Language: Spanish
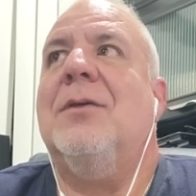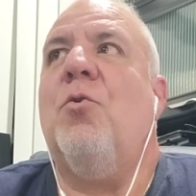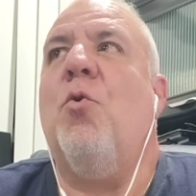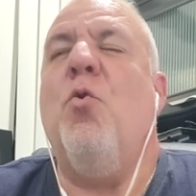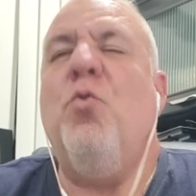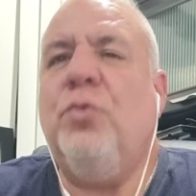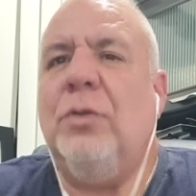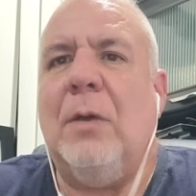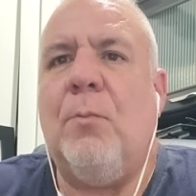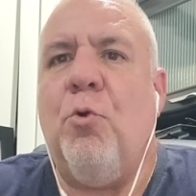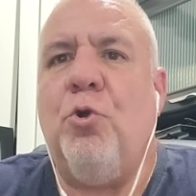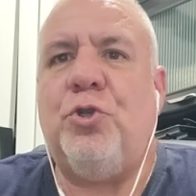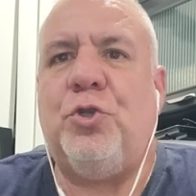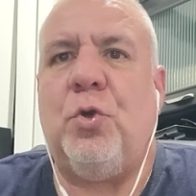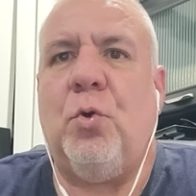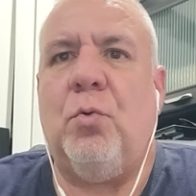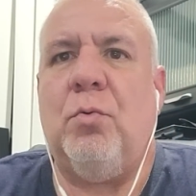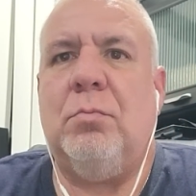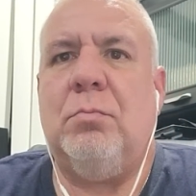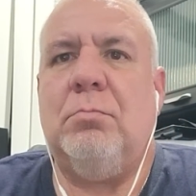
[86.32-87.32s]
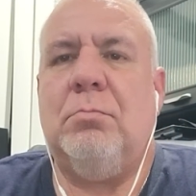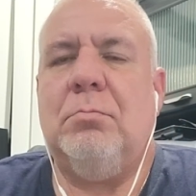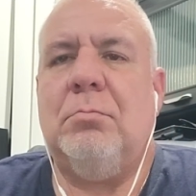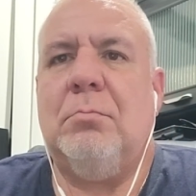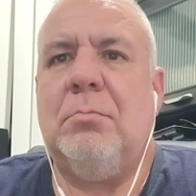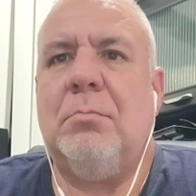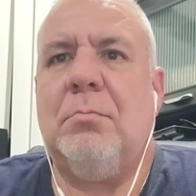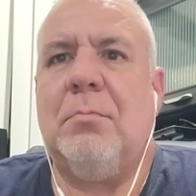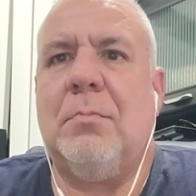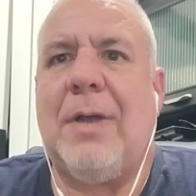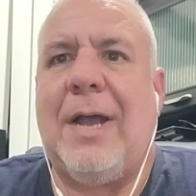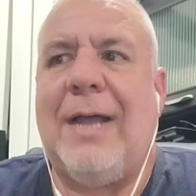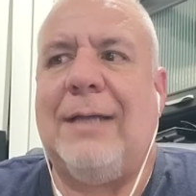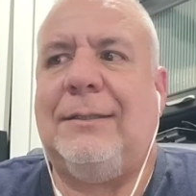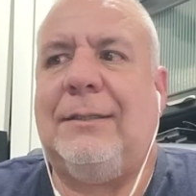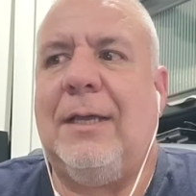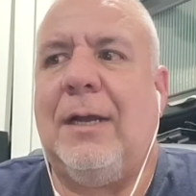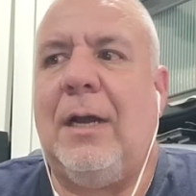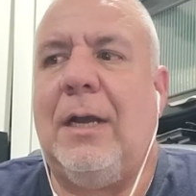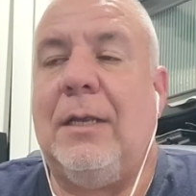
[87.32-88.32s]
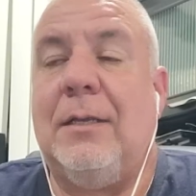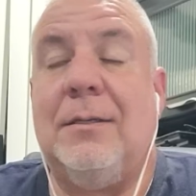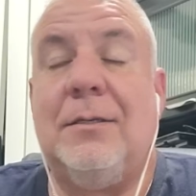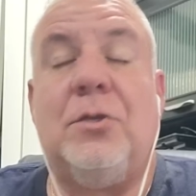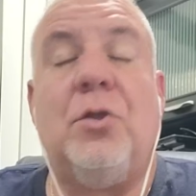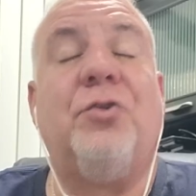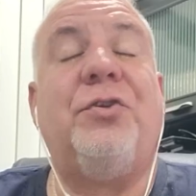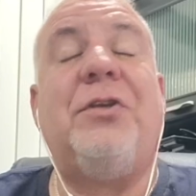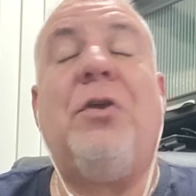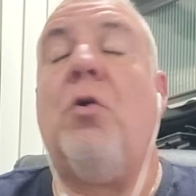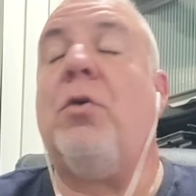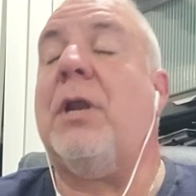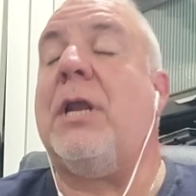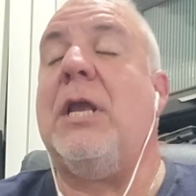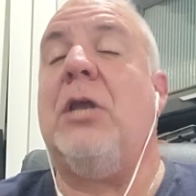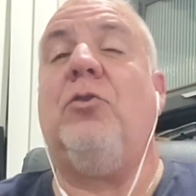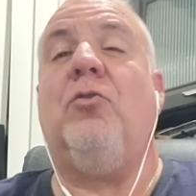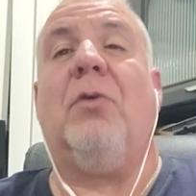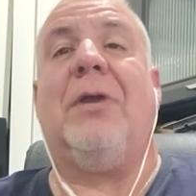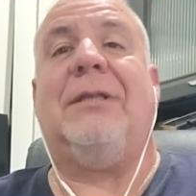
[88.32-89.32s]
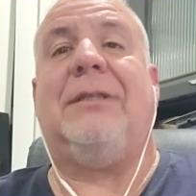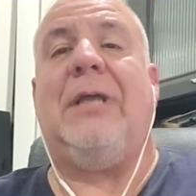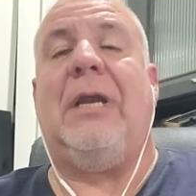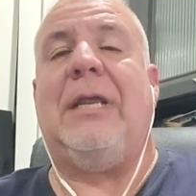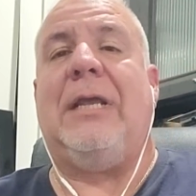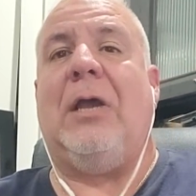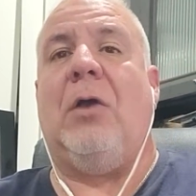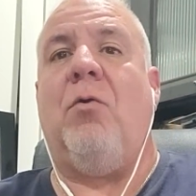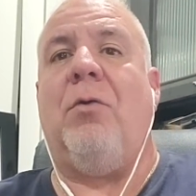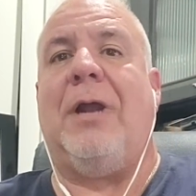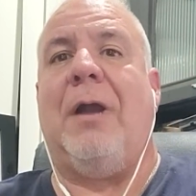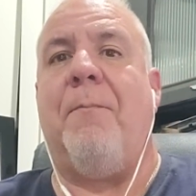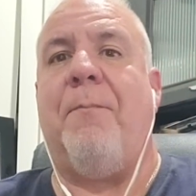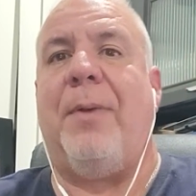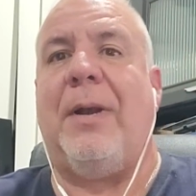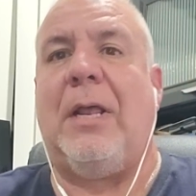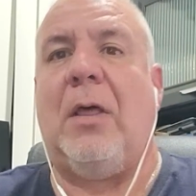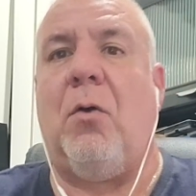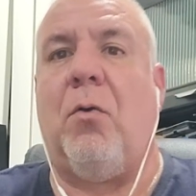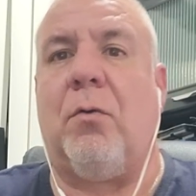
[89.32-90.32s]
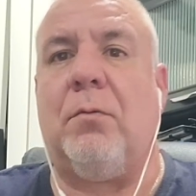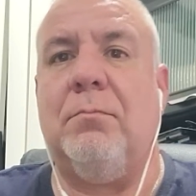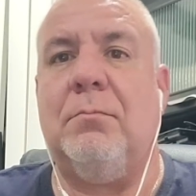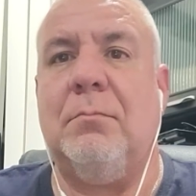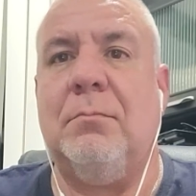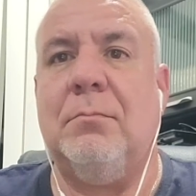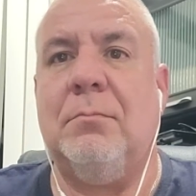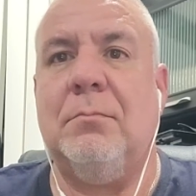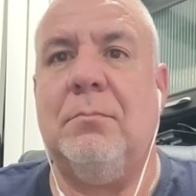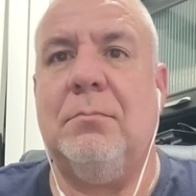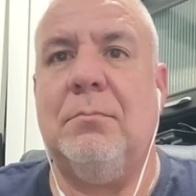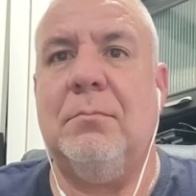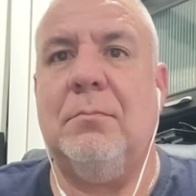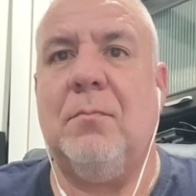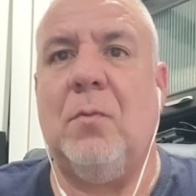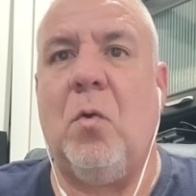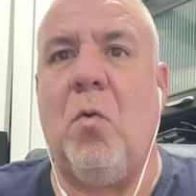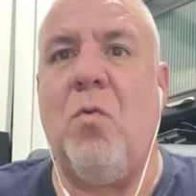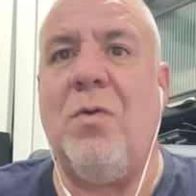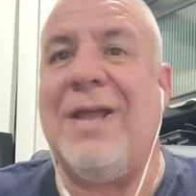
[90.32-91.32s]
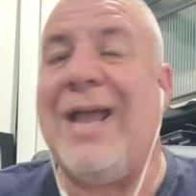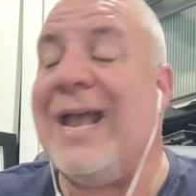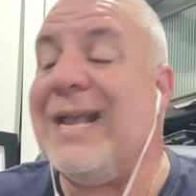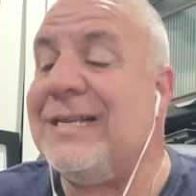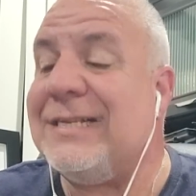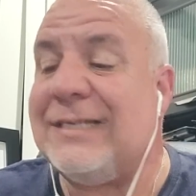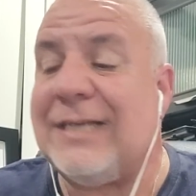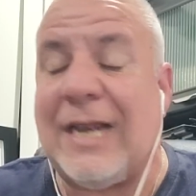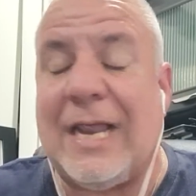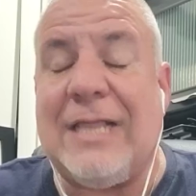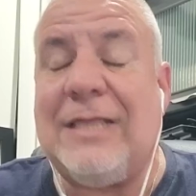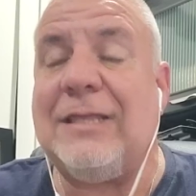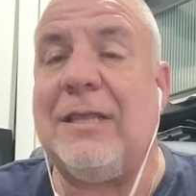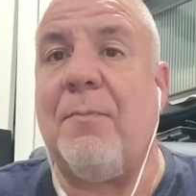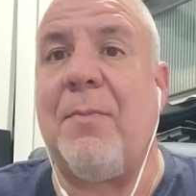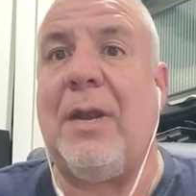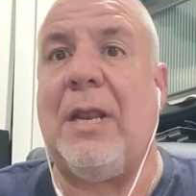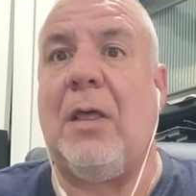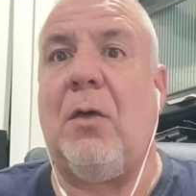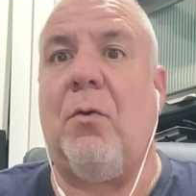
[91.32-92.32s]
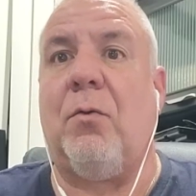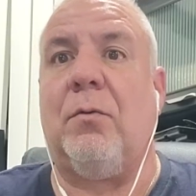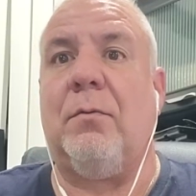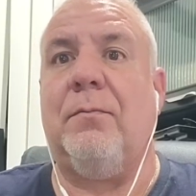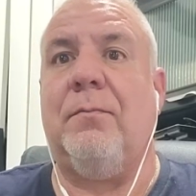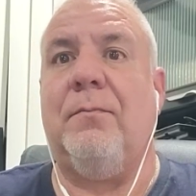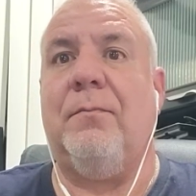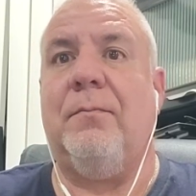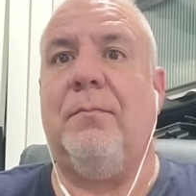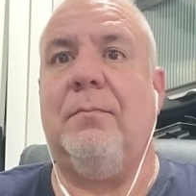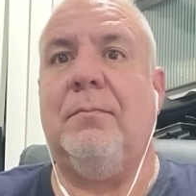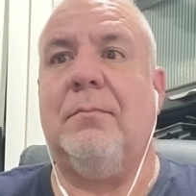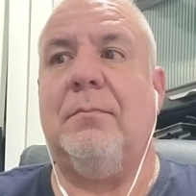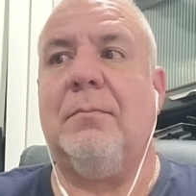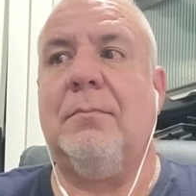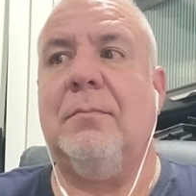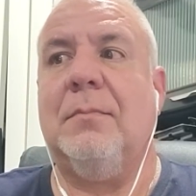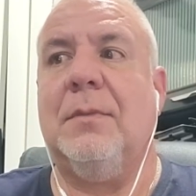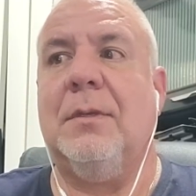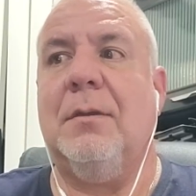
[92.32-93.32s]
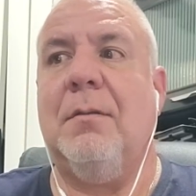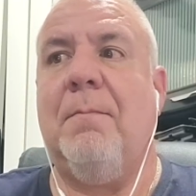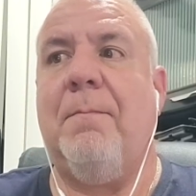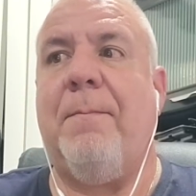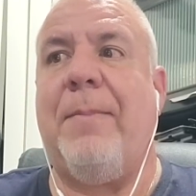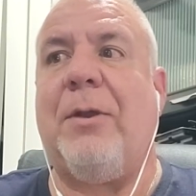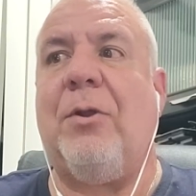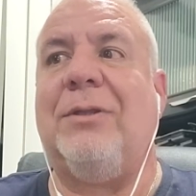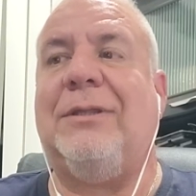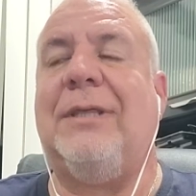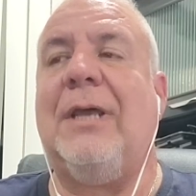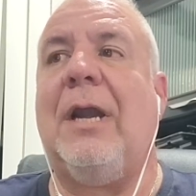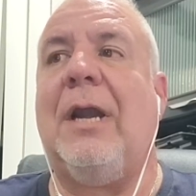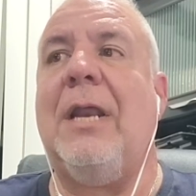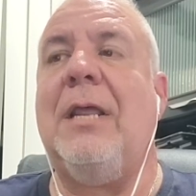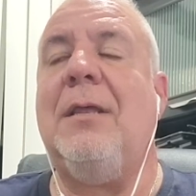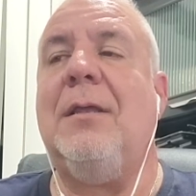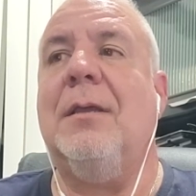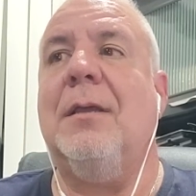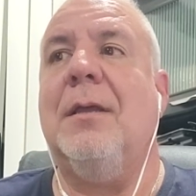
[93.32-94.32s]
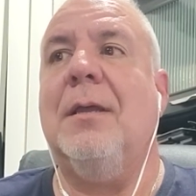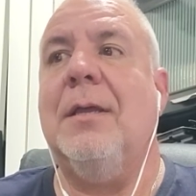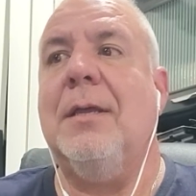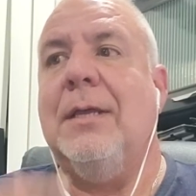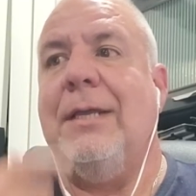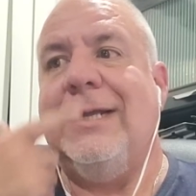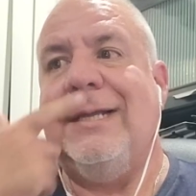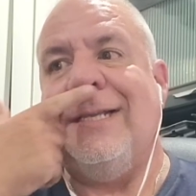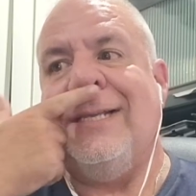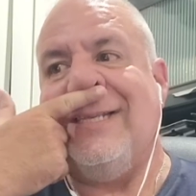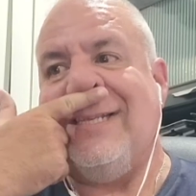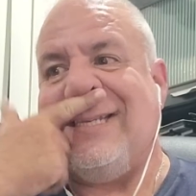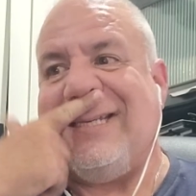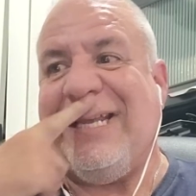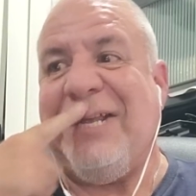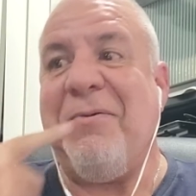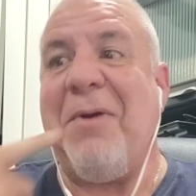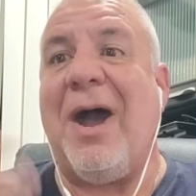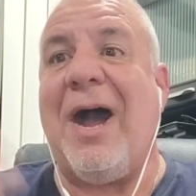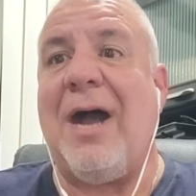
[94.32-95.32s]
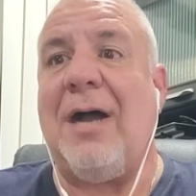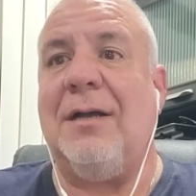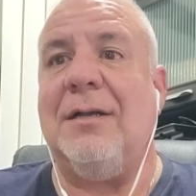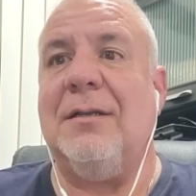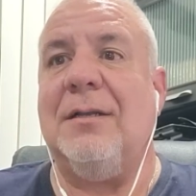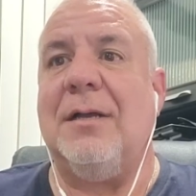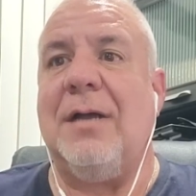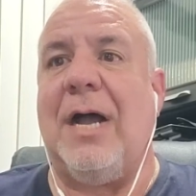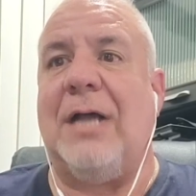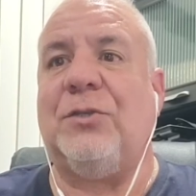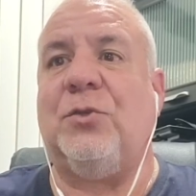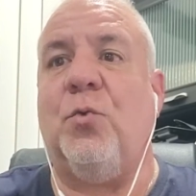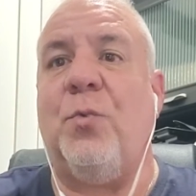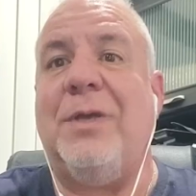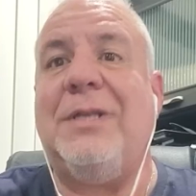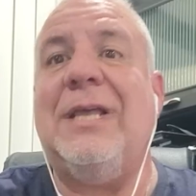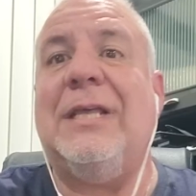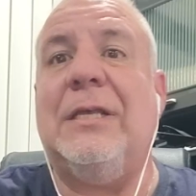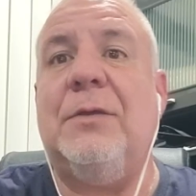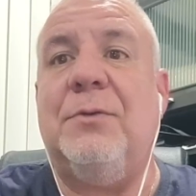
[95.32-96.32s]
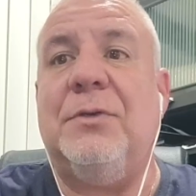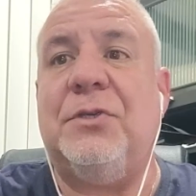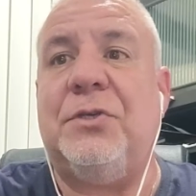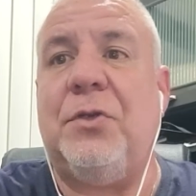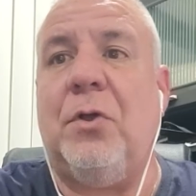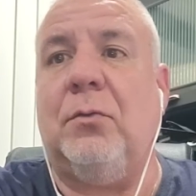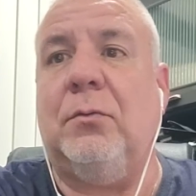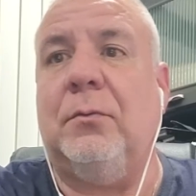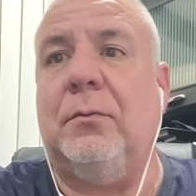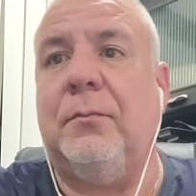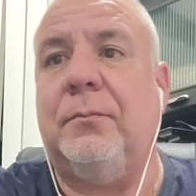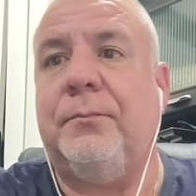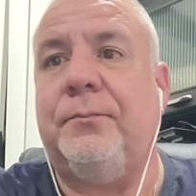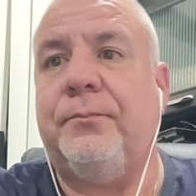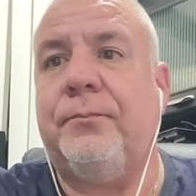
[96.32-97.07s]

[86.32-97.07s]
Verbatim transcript: hunde mucho a Sterling. Yo sigo creyendo que Sterling es un gran peleador un excelente peleador. Pero Sterling, si va a subir de división,